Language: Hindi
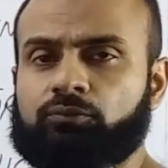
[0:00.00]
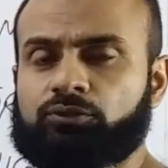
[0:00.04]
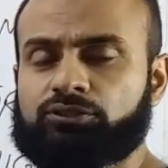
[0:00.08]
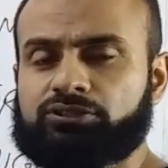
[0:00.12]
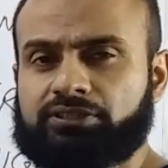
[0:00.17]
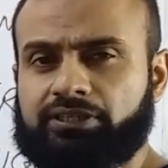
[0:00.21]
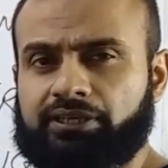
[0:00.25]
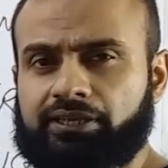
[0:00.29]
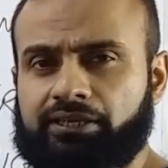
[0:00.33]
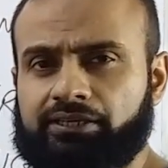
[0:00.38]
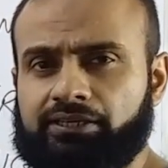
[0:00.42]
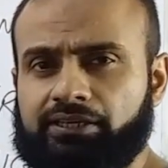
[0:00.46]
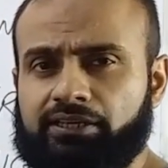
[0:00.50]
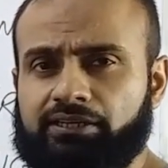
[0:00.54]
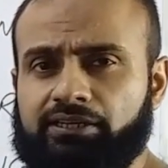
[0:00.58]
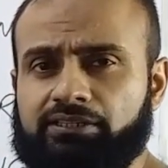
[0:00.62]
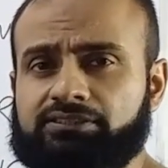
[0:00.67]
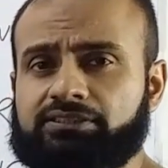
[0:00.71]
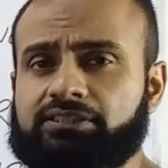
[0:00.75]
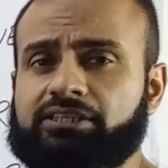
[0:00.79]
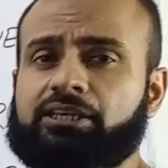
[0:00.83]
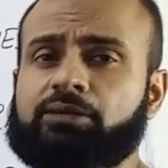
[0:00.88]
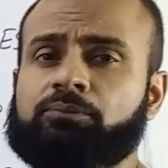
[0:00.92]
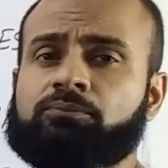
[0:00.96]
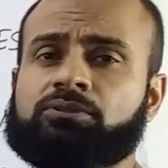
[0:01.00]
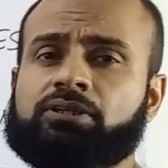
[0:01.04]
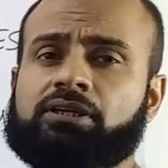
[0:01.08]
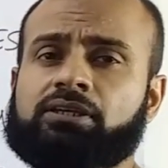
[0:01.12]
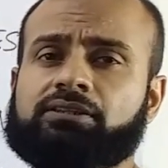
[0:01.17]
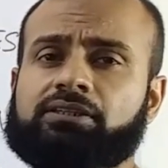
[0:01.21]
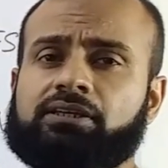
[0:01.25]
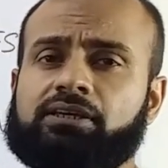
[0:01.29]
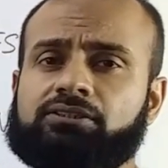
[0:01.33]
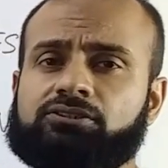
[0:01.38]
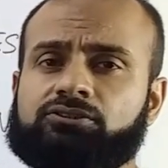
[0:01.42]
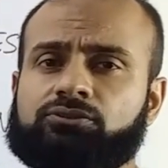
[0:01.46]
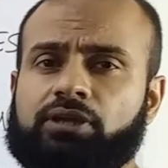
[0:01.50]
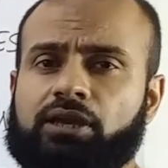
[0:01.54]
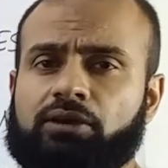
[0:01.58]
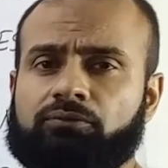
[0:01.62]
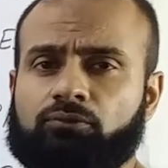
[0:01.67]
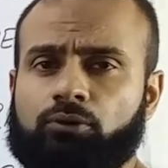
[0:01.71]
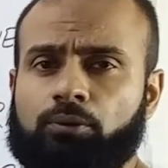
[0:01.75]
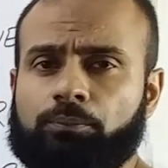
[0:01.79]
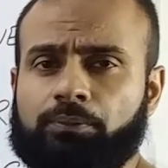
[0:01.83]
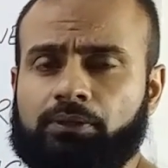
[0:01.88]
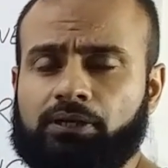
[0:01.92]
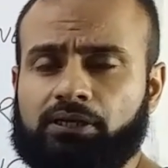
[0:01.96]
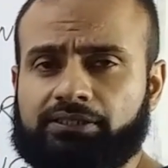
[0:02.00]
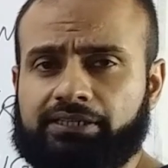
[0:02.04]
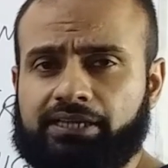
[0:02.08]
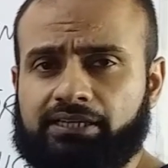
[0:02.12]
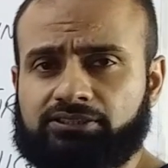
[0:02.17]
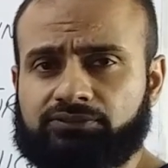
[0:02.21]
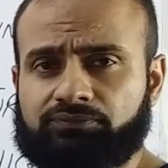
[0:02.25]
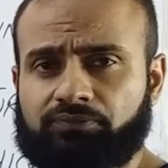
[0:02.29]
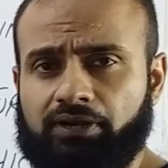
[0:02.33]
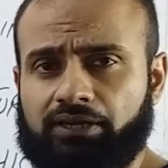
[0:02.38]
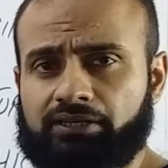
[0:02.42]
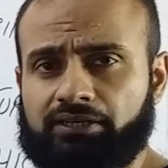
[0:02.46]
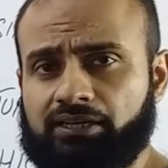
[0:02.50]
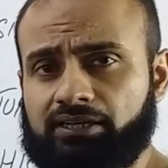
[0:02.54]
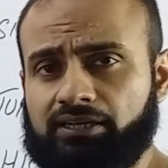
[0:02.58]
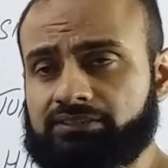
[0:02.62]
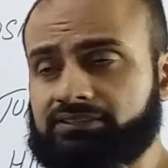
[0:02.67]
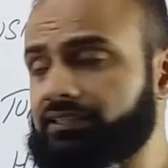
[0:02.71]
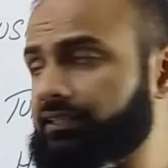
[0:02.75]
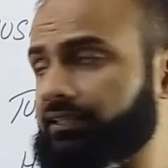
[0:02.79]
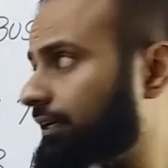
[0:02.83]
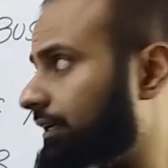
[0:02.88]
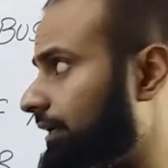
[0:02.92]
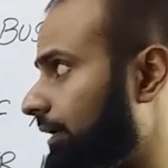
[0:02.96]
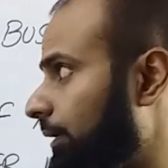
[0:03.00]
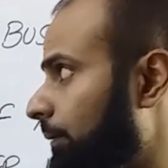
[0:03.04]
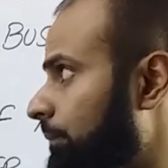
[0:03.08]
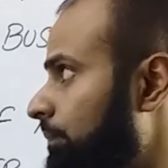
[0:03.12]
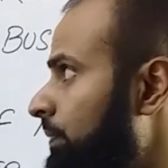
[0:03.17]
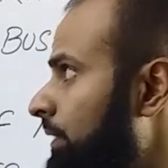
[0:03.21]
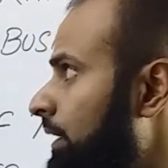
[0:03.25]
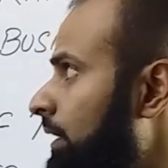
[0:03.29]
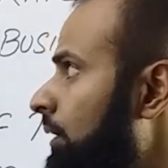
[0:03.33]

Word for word: उसके यानी स्कीम के तहत जो है वो अपना टैक्स फाइल कर सकेंगे